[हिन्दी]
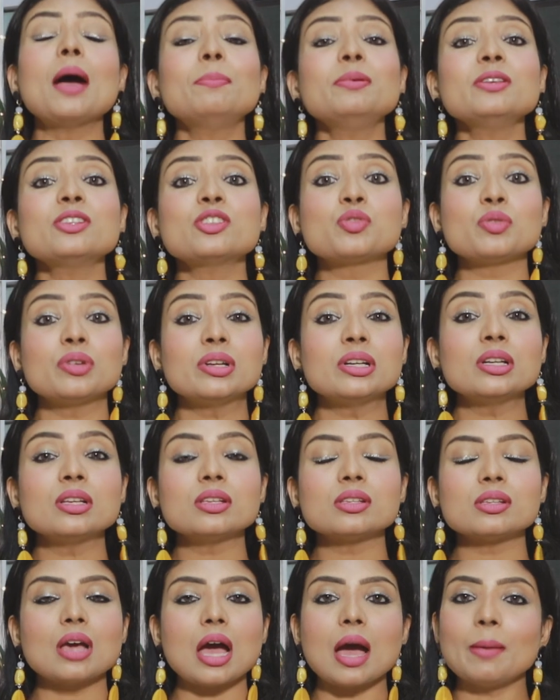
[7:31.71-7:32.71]
अभी
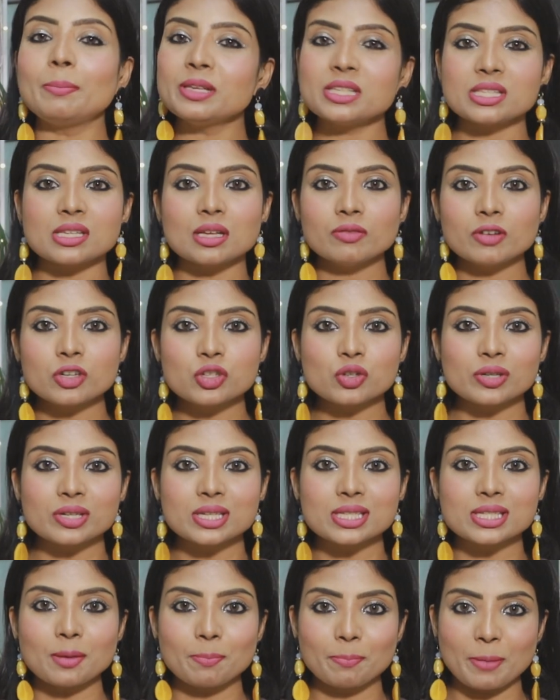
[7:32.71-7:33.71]
अभी सिल्वर
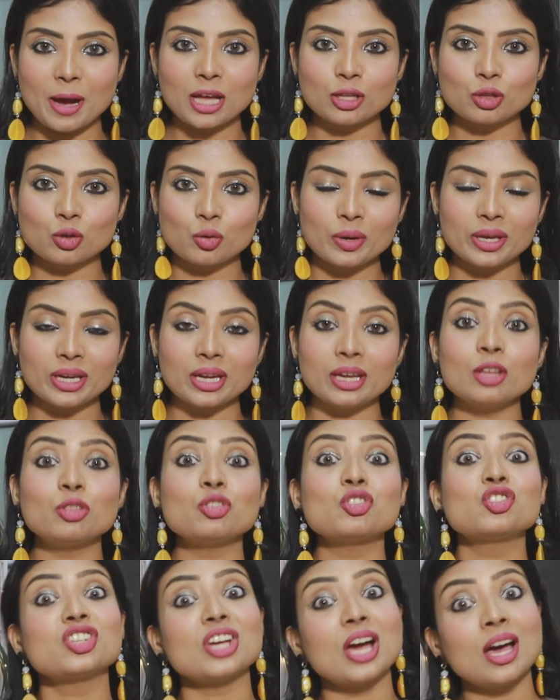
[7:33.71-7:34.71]
ज्वेलरीज की बात हो ही रही है
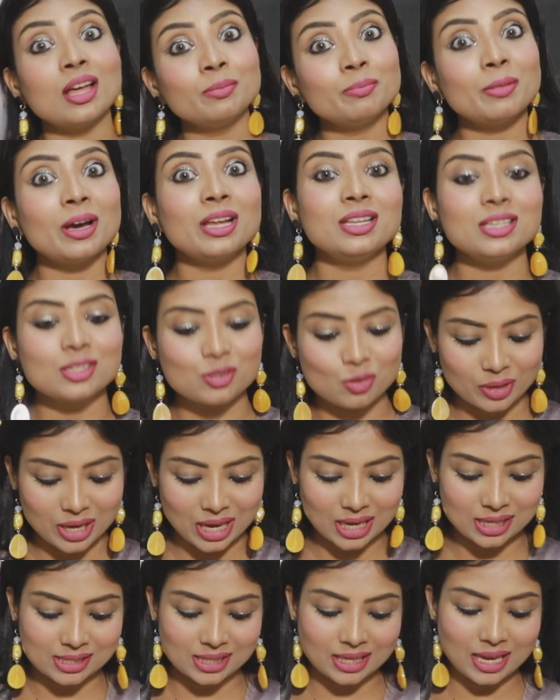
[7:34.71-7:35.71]
तो चांद बालीज को
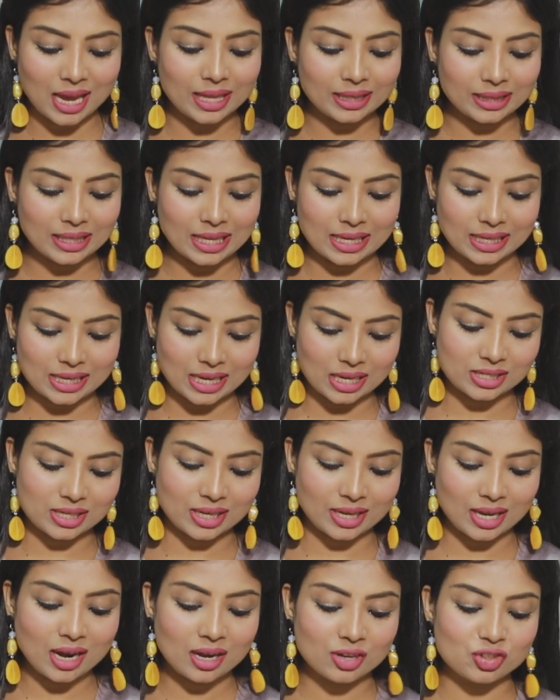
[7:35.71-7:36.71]
कैसे याद नहीं किया
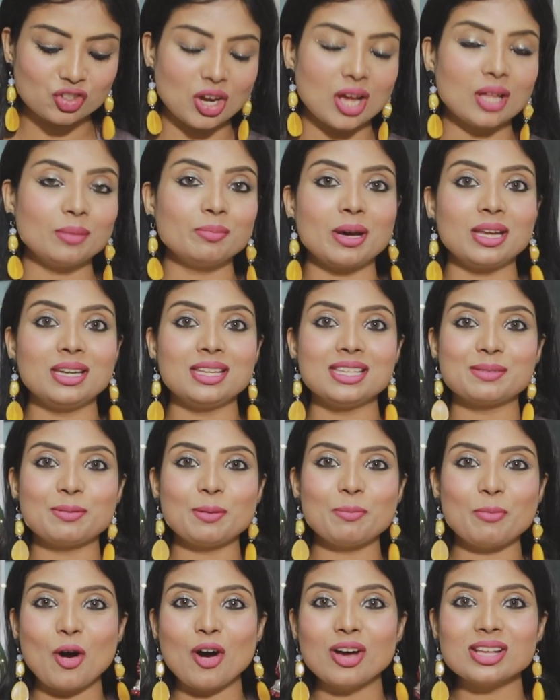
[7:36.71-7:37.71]
जाए यार चांद बालीज
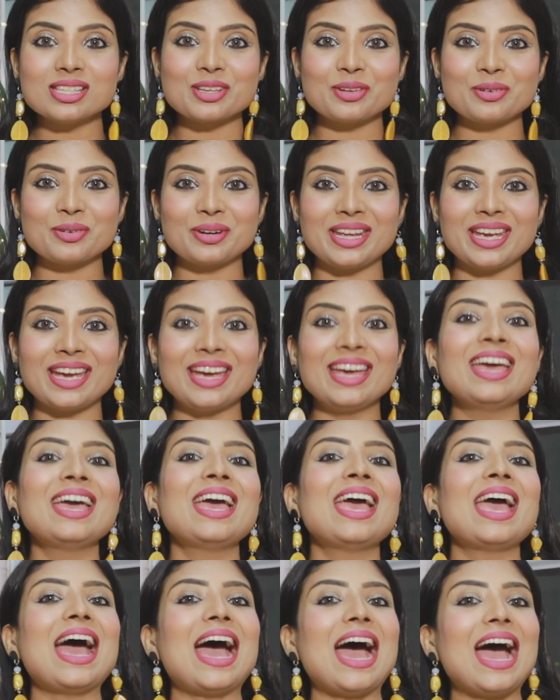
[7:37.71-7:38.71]
भी बहुत ज़रूरी है
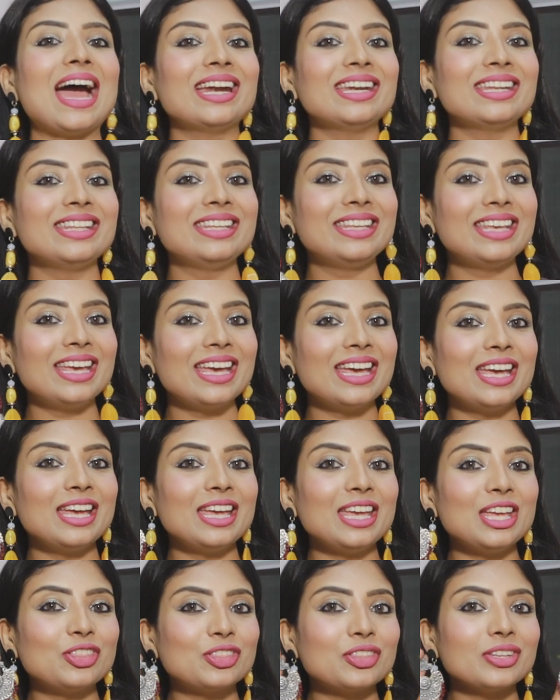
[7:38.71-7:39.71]
एंड ये
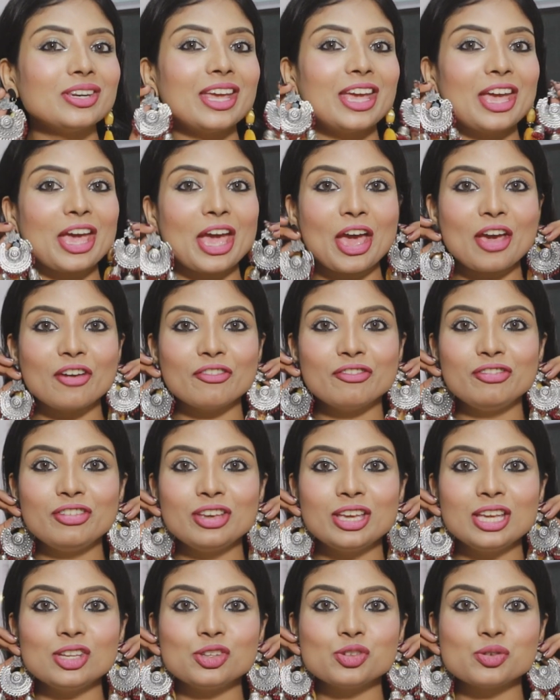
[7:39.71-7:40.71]
इतने
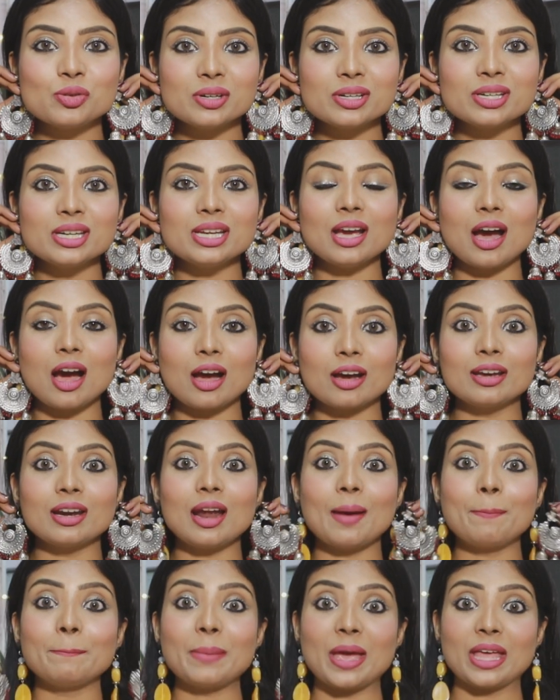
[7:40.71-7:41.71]
हैवी ज्वेलरी
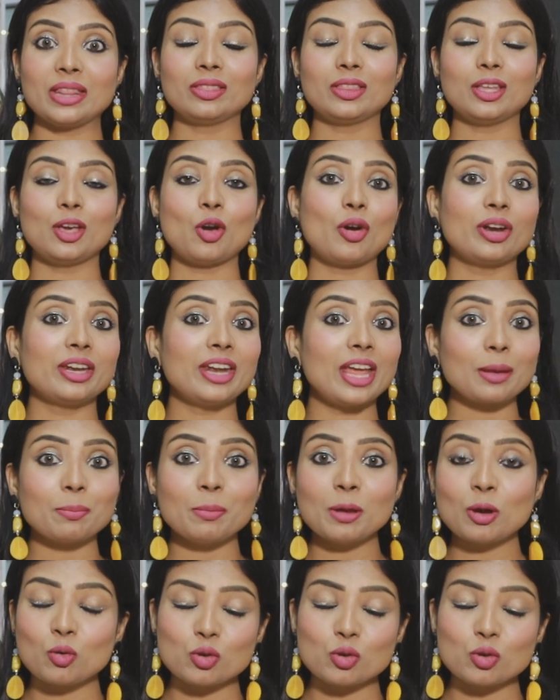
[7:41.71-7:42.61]
अगर आप पहनते हैं और नेक